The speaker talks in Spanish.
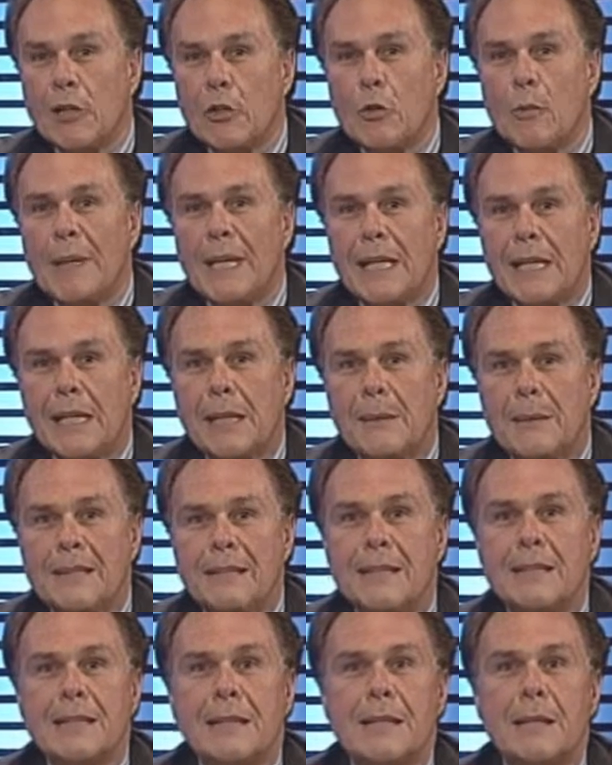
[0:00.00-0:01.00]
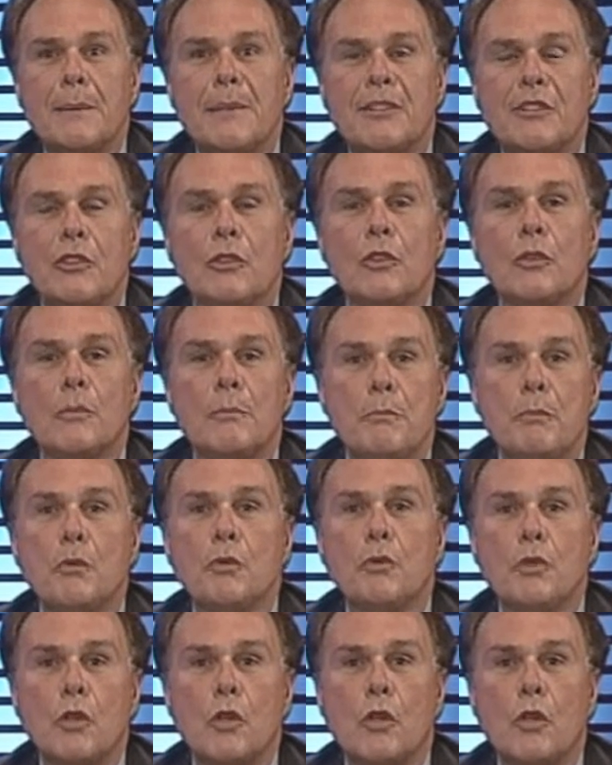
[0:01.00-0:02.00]
arroba
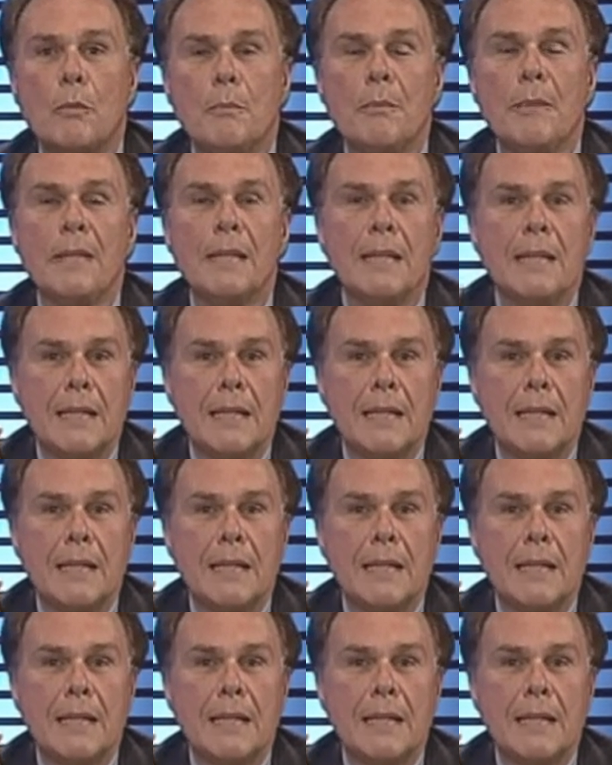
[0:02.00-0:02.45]
rbctelevisión.com,